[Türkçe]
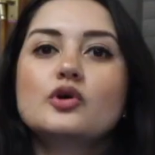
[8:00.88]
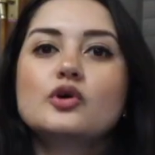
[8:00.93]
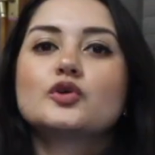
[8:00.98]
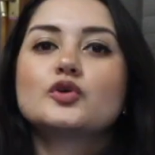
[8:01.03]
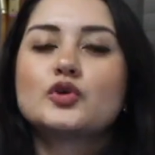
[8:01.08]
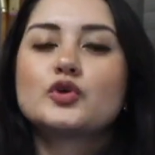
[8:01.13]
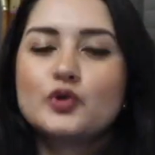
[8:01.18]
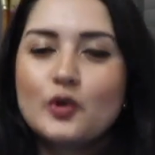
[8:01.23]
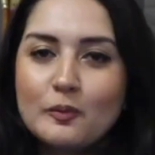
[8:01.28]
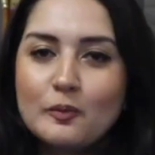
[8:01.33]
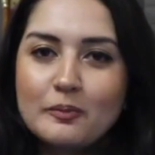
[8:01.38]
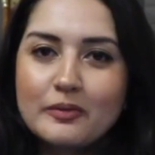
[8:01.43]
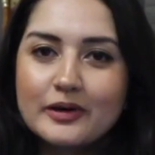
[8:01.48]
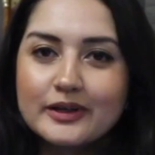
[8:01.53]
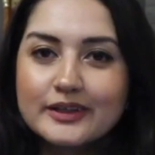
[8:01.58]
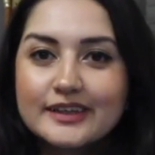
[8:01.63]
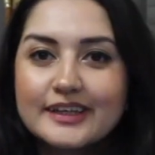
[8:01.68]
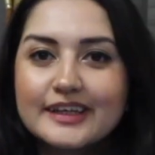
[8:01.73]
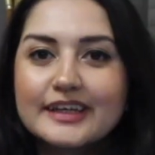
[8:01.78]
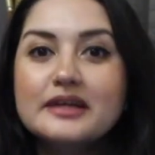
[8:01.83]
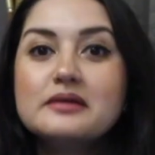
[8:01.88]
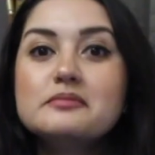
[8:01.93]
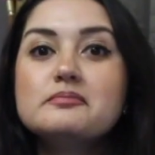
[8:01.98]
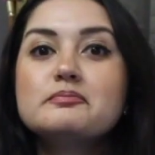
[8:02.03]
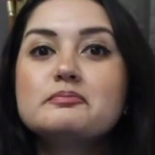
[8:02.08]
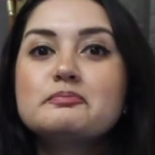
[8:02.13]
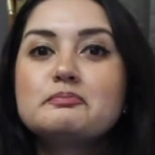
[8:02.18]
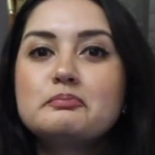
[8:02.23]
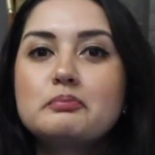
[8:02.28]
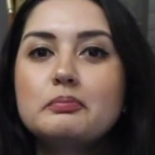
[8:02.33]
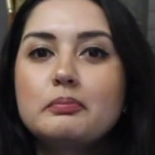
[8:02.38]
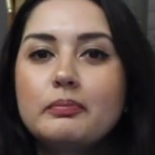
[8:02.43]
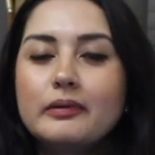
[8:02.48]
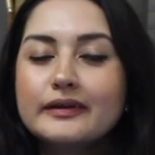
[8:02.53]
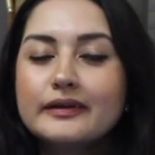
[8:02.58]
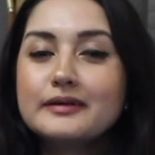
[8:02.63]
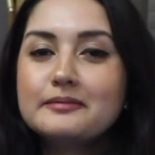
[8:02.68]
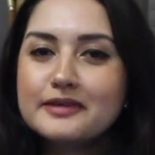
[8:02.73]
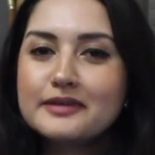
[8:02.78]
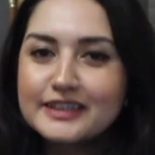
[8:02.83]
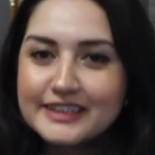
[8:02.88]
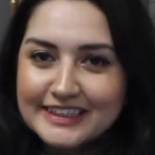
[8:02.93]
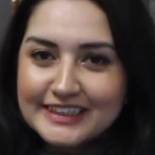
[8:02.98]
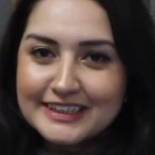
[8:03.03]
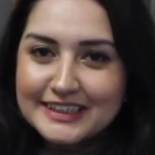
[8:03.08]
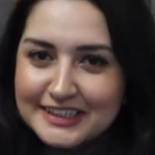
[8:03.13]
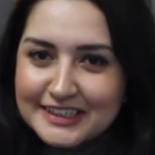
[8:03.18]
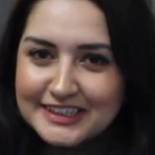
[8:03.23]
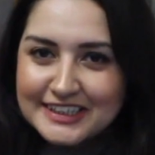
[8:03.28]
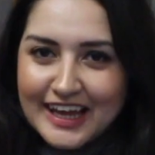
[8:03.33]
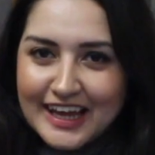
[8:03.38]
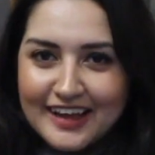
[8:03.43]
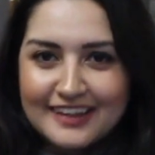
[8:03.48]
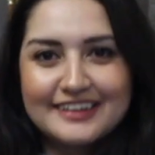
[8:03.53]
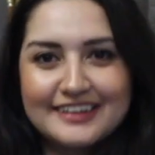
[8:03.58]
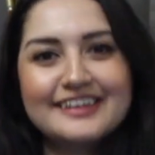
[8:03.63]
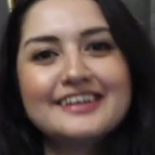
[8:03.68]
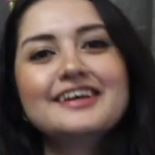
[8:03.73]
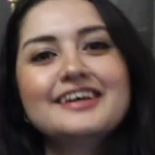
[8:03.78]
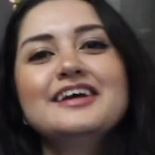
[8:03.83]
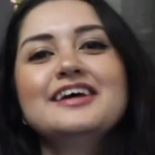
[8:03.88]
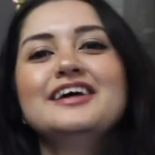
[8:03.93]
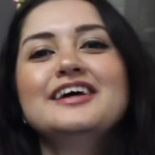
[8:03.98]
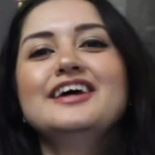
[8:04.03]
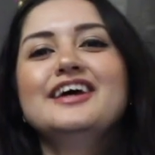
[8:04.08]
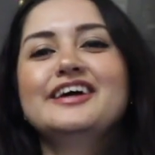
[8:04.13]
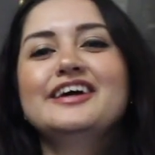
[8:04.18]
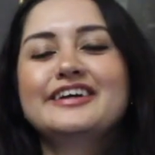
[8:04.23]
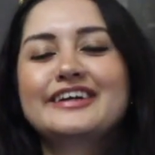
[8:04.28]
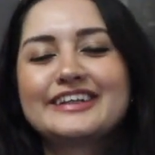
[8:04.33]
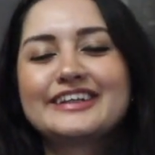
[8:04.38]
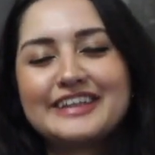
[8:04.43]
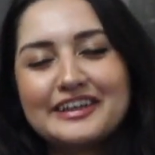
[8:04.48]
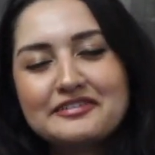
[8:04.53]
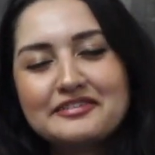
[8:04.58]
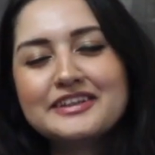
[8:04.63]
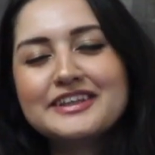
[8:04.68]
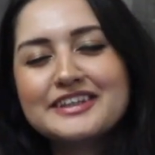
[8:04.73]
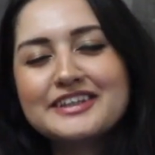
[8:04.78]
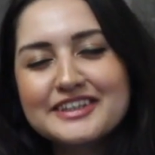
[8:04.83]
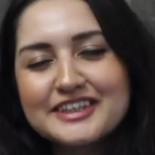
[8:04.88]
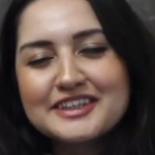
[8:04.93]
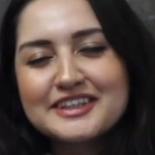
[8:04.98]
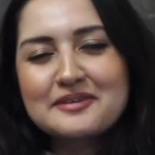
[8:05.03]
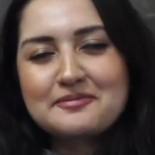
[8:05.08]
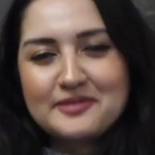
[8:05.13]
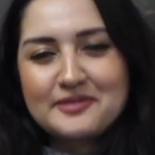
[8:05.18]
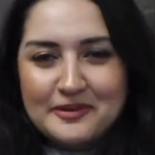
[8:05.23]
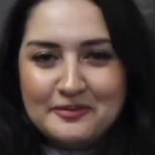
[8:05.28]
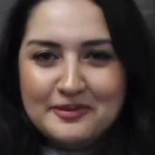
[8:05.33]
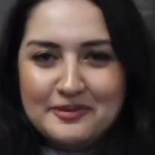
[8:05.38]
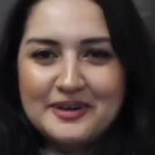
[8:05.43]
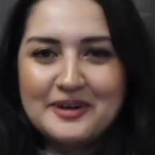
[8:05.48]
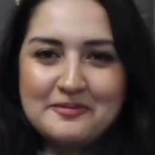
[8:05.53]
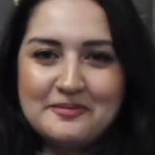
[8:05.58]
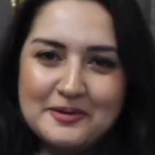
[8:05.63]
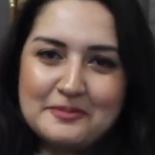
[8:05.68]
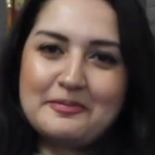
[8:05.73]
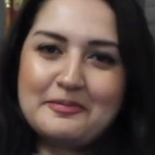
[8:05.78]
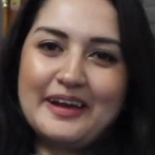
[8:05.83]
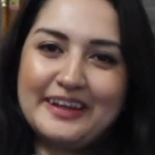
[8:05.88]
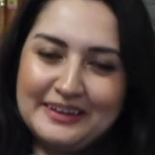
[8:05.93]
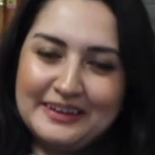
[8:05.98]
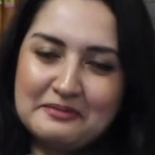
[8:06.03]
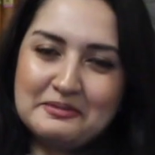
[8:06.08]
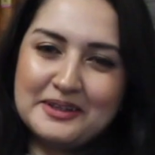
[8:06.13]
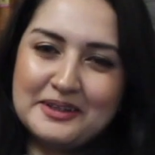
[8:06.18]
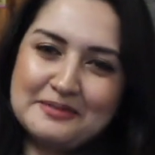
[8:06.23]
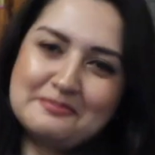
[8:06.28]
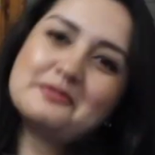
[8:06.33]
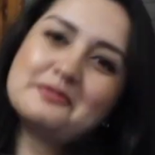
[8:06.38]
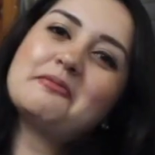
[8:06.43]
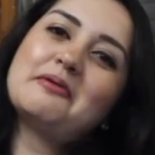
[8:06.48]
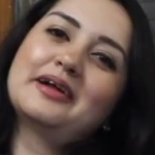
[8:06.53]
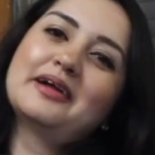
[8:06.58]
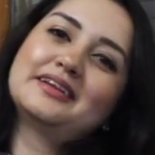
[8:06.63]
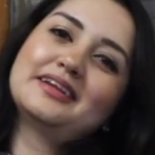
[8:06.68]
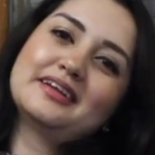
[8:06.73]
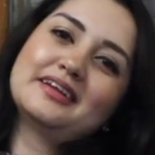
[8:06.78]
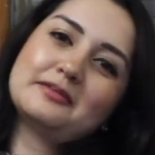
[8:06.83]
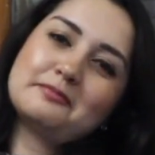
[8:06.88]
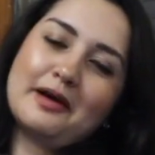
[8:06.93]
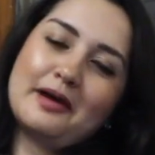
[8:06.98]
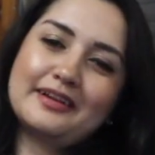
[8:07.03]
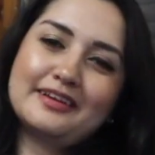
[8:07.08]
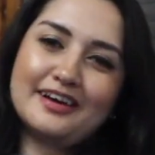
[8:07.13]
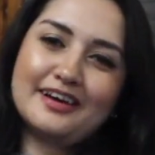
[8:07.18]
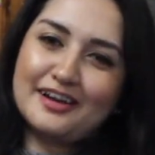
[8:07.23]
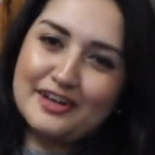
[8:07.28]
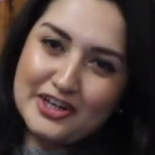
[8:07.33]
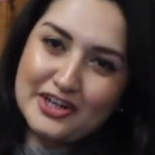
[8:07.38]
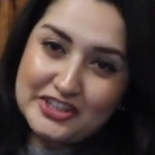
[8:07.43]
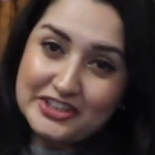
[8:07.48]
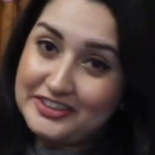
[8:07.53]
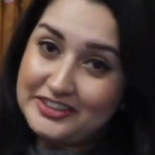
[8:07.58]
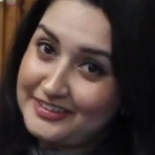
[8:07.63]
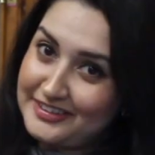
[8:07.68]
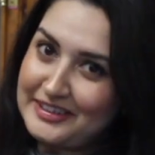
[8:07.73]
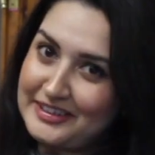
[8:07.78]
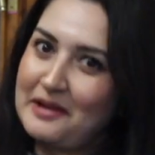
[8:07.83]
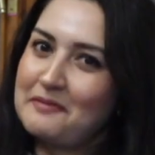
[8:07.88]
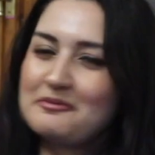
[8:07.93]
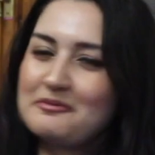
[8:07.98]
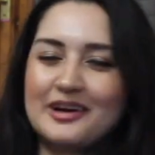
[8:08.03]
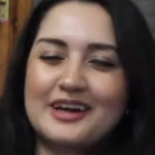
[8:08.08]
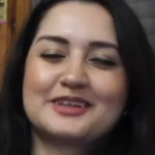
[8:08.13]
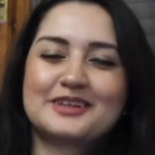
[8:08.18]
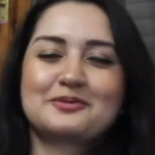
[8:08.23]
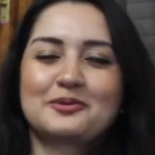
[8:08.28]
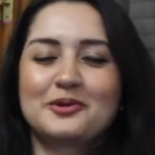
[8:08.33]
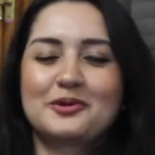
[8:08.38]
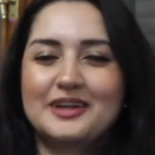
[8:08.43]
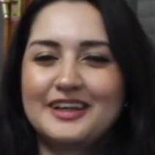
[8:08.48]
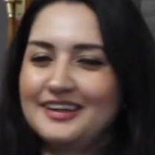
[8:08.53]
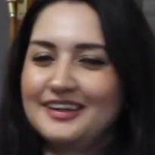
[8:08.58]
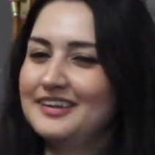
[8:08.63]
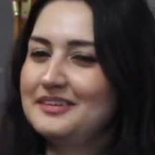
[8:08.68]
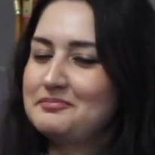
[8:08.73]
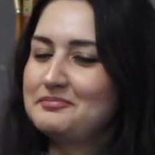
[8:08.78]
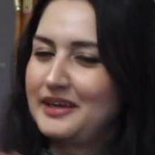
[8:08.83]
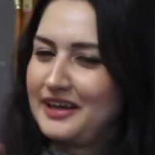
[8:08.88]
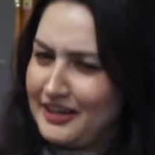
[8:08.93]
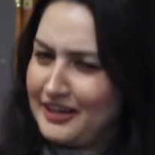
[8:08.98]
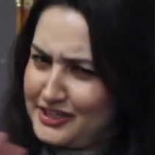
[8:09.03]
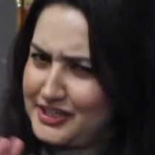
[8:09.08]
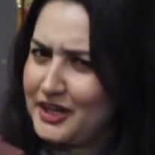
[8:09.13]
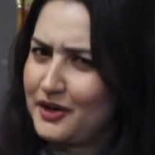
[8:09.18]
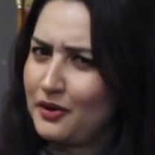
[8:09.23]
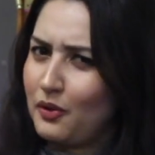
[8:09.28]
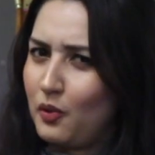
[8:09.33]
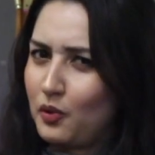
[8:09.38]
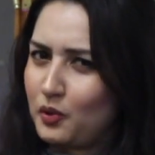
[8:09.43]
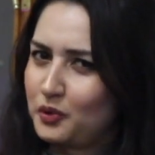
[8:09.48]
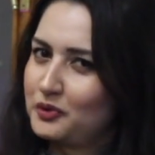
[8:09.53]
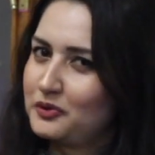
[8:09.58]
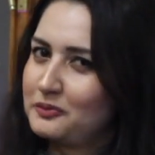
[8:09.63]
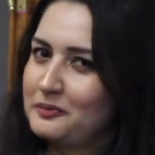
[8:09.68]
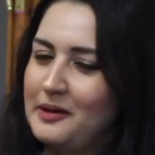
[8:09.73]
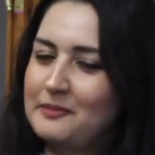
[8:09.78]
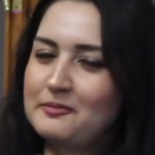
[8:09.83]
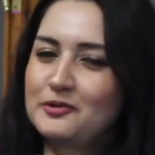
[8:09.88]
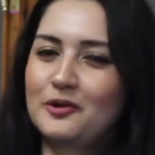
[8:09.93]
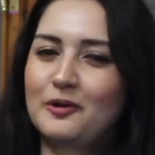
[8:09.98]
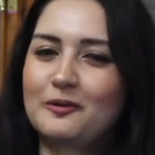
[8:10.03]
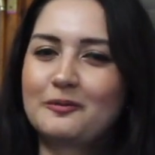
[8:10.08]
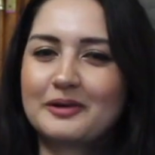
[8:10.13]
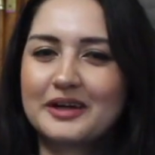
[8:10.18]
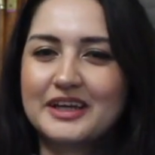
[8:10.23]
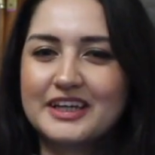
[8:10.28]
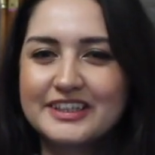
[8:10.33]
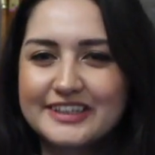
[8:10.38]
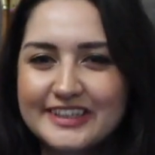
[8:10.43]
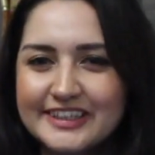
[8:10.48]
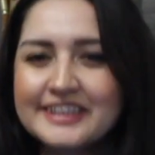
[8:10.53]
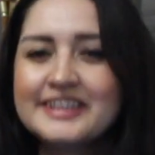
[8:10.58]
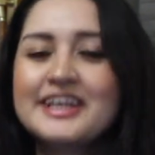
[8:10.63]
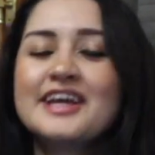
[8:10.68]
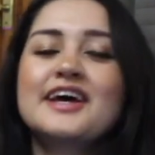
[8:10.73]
Son madde bana biraz ilginç geldi. Ee, sevindirici de bir haber ama beklemediğim bir maddeydi. Ben de araştırırken biraz böyle birkaç kere okudum emin olmak için.